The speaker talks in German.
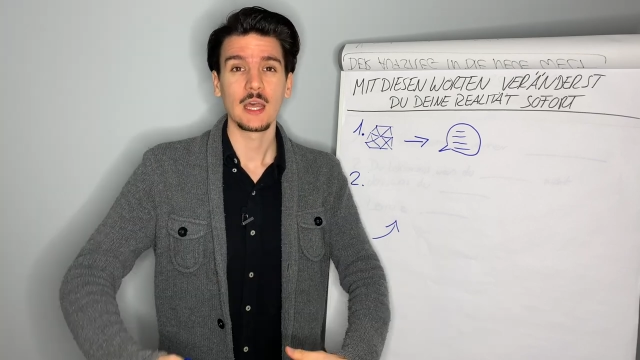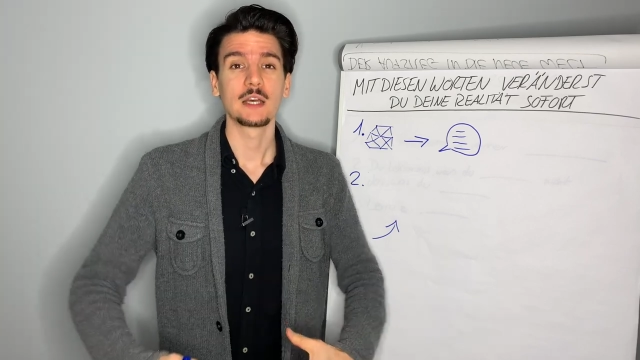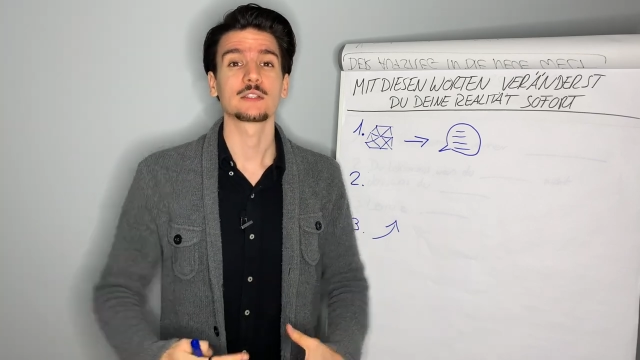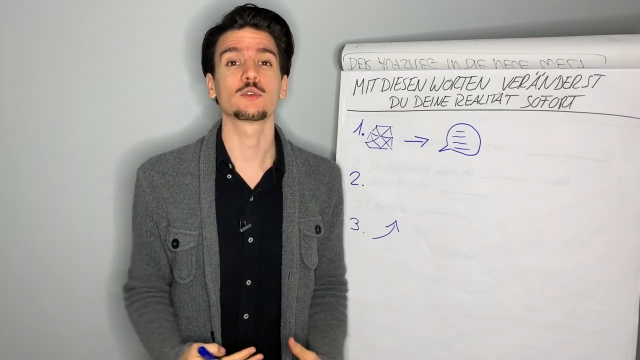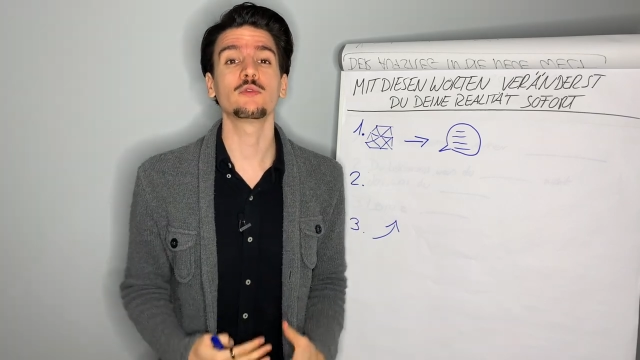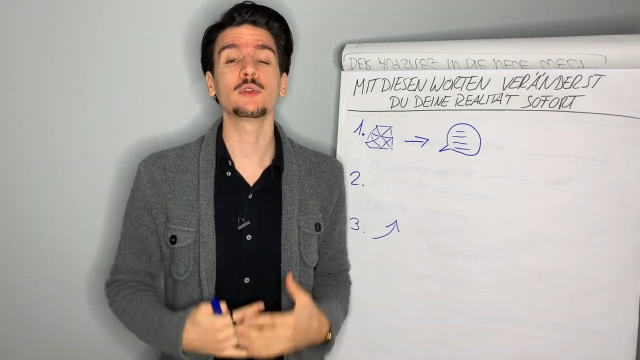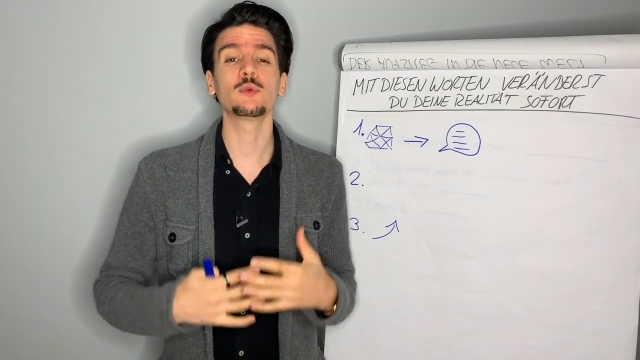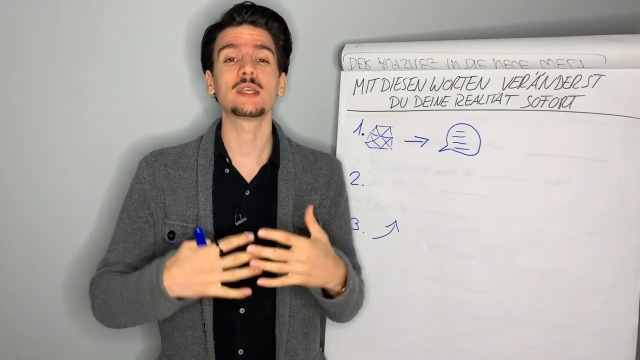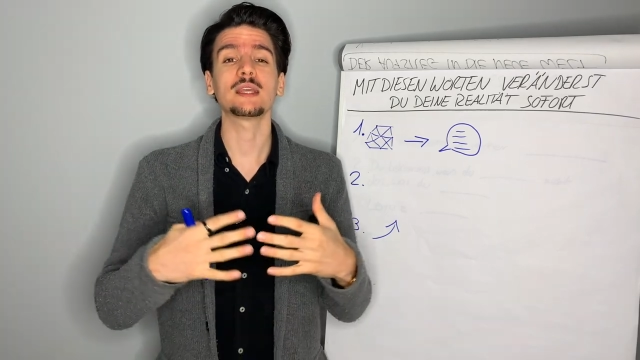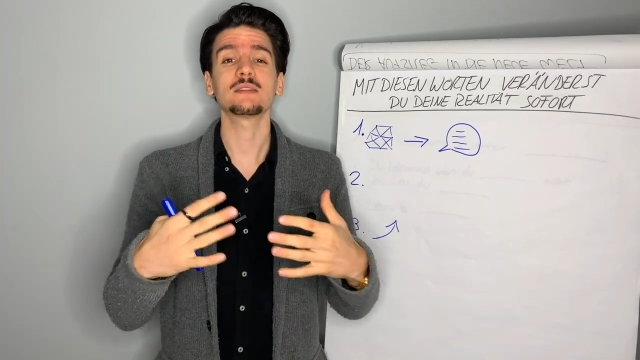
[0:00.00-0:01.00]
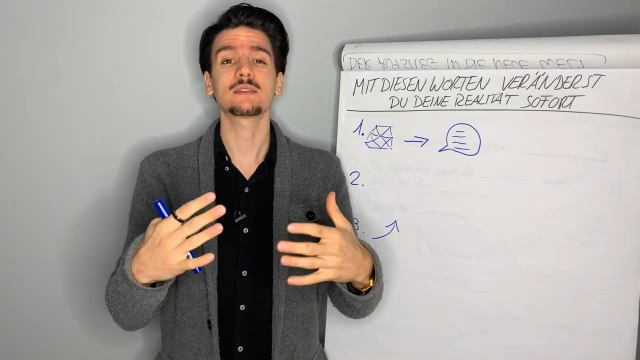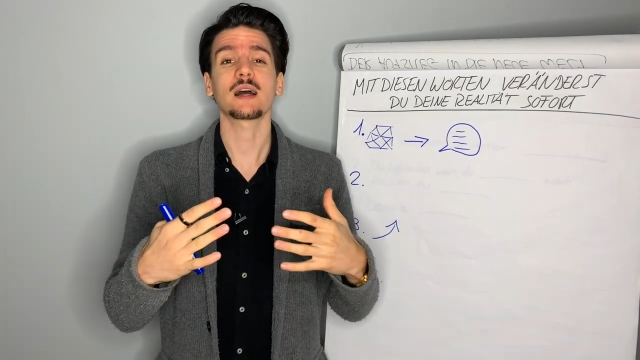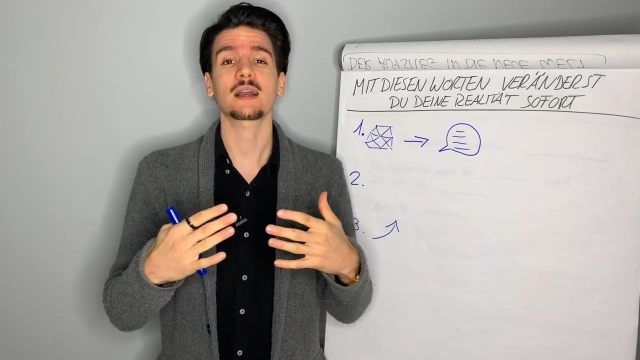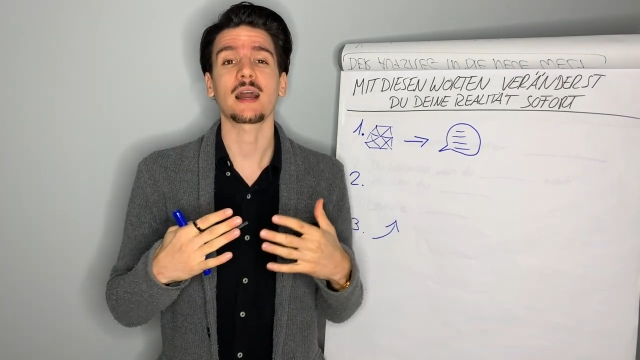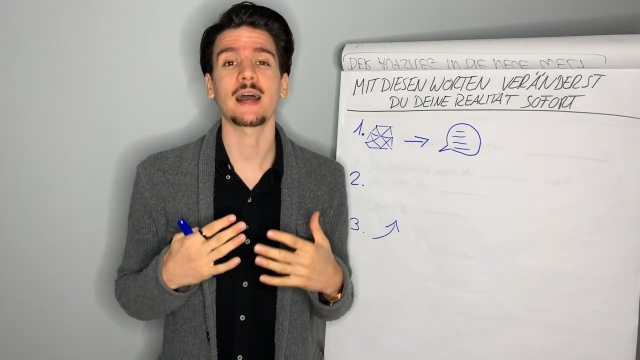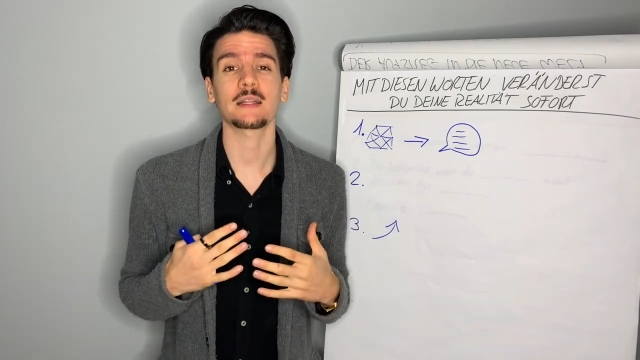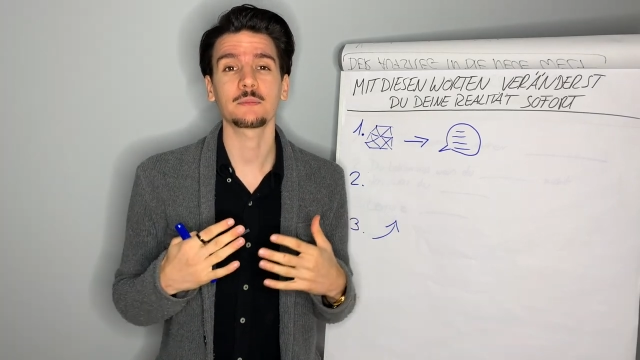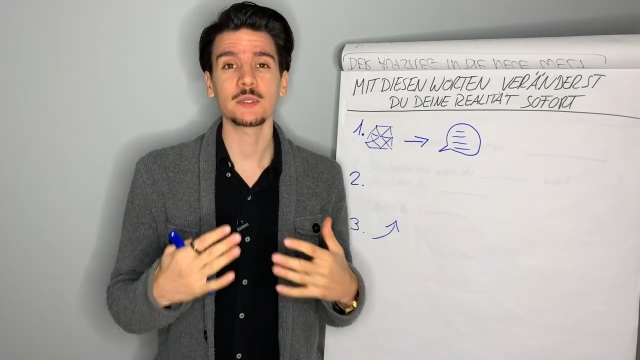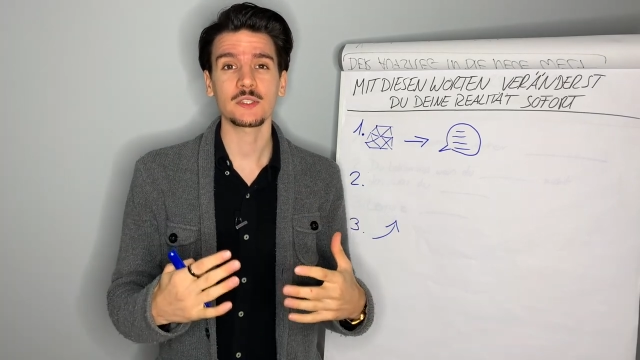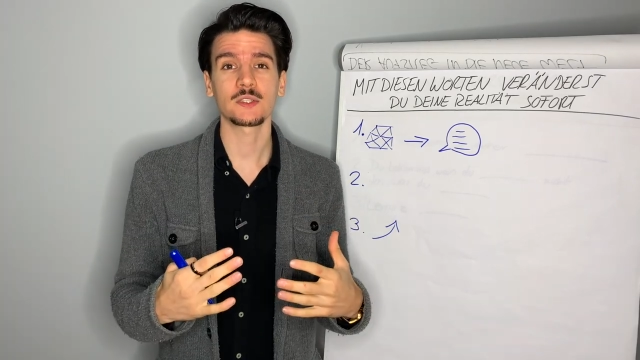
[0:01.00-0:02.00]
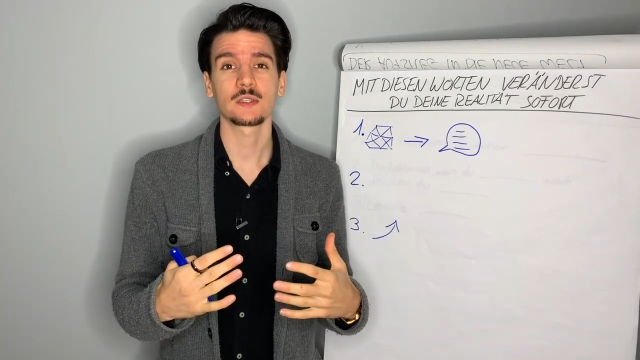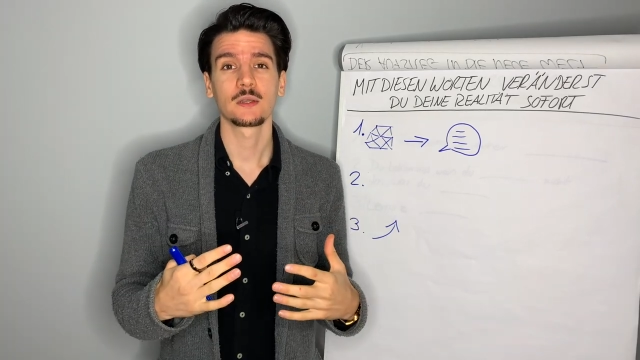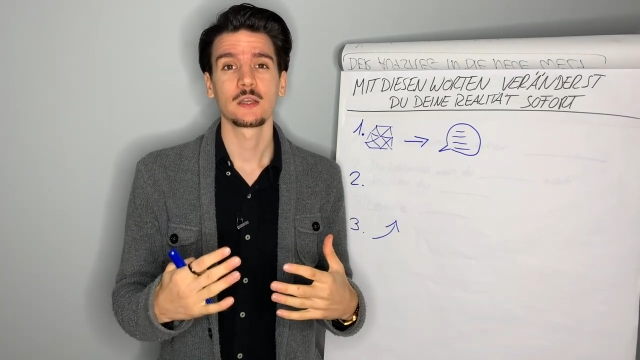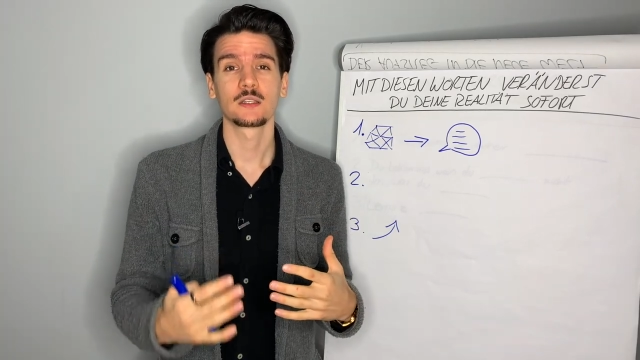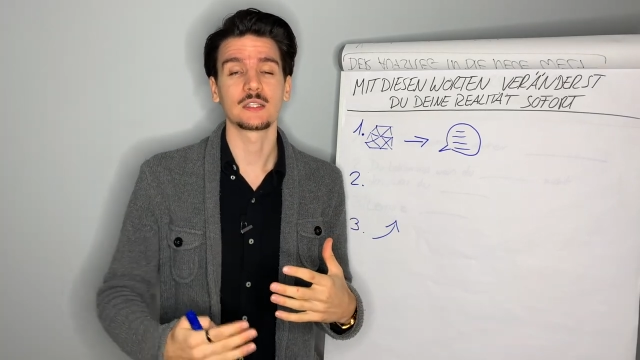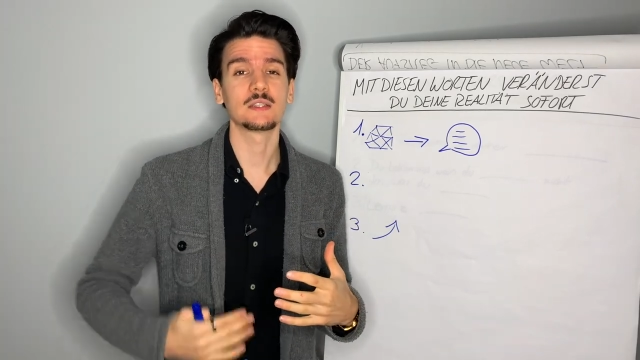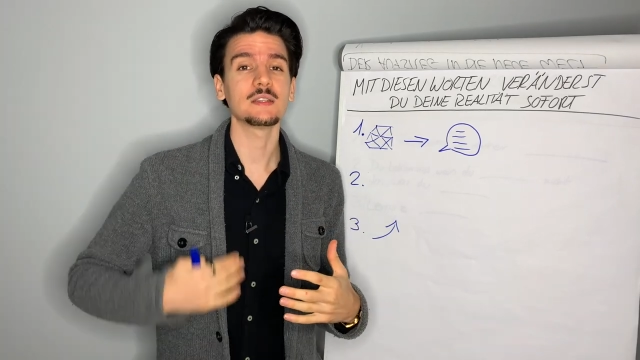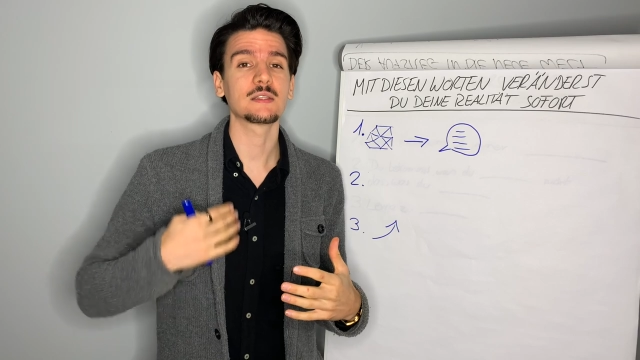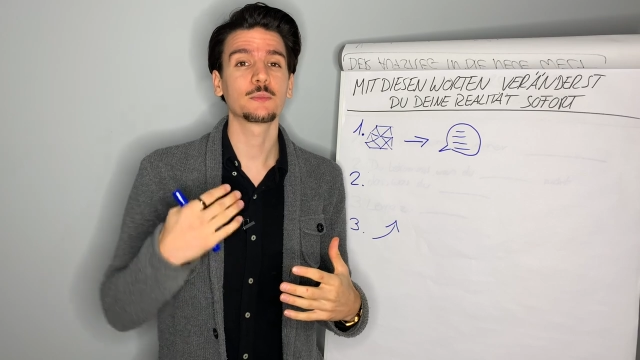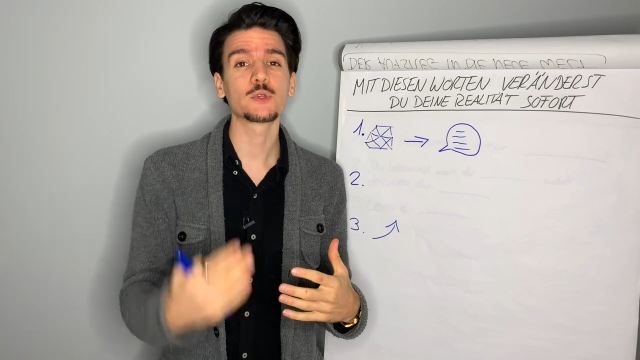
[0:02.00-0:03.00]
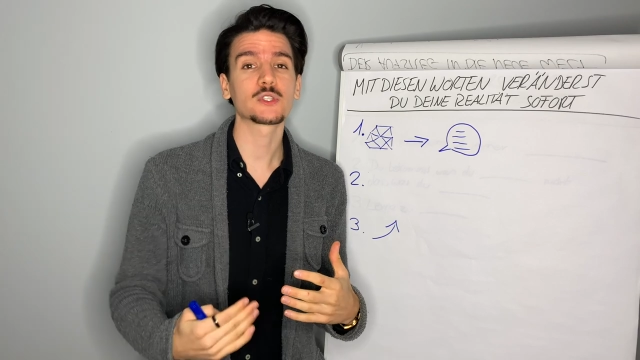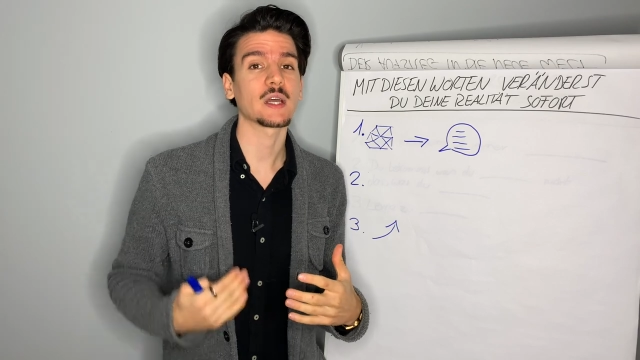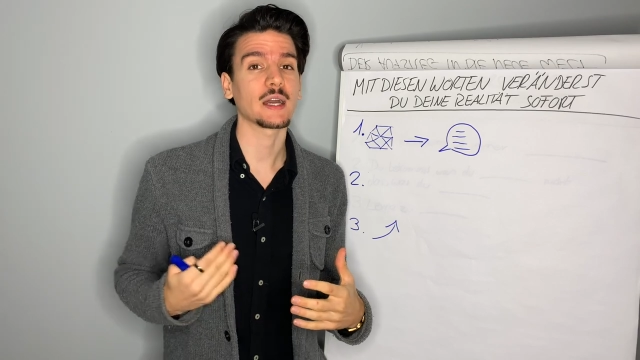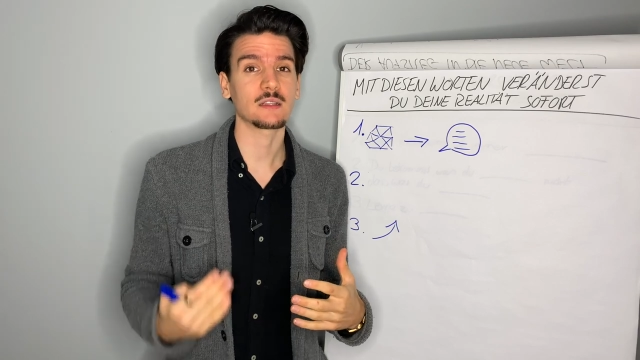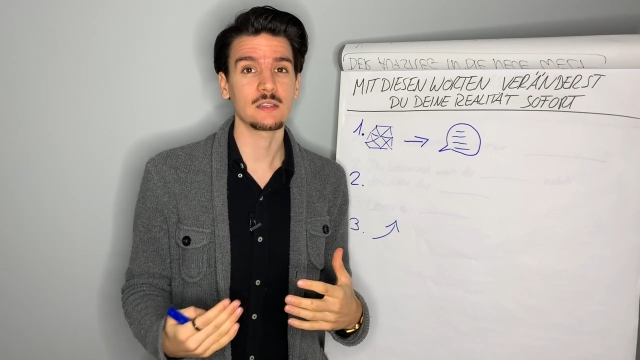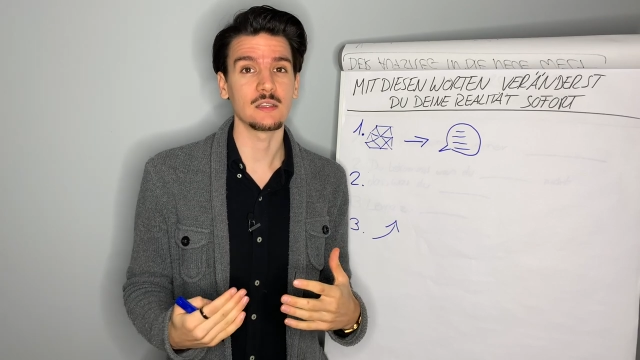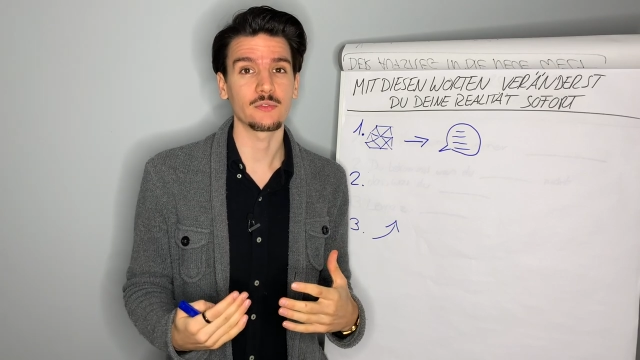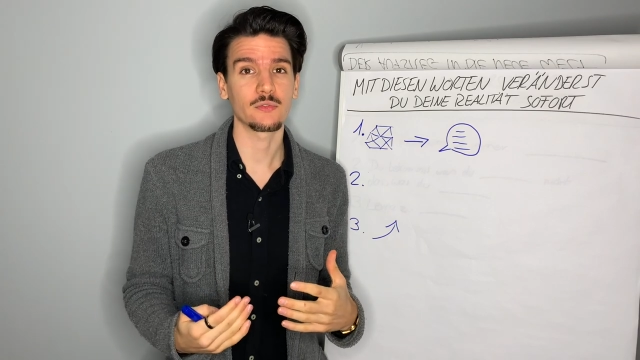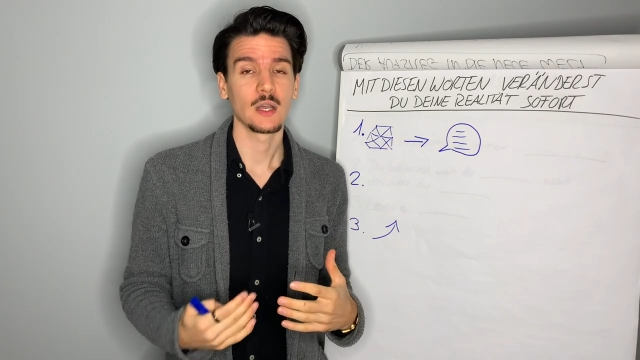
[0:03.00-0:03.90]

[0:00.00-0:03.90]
So wie du jeden Tag atmest, sind diese Muster aktiv.